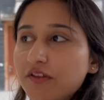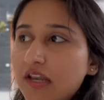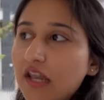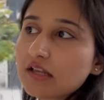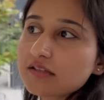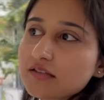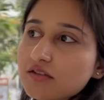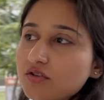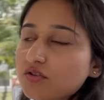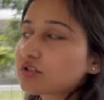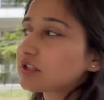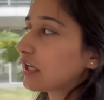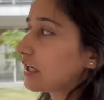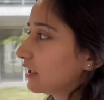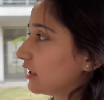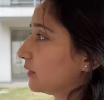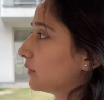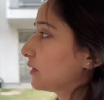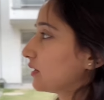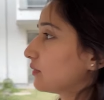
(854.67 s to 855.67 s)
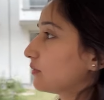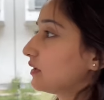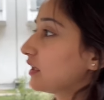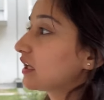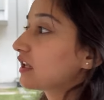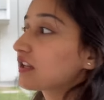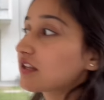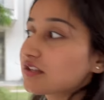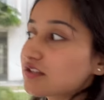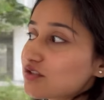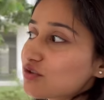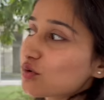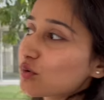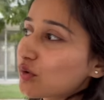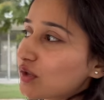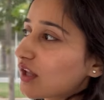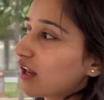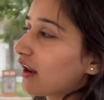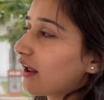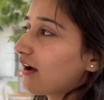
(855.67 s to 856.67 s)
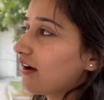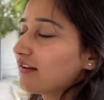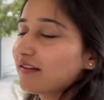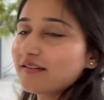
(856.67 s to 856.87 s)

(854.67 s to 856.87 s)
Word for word: भी लाते सोसाइटी में देखिए कितनी सुंदर है यार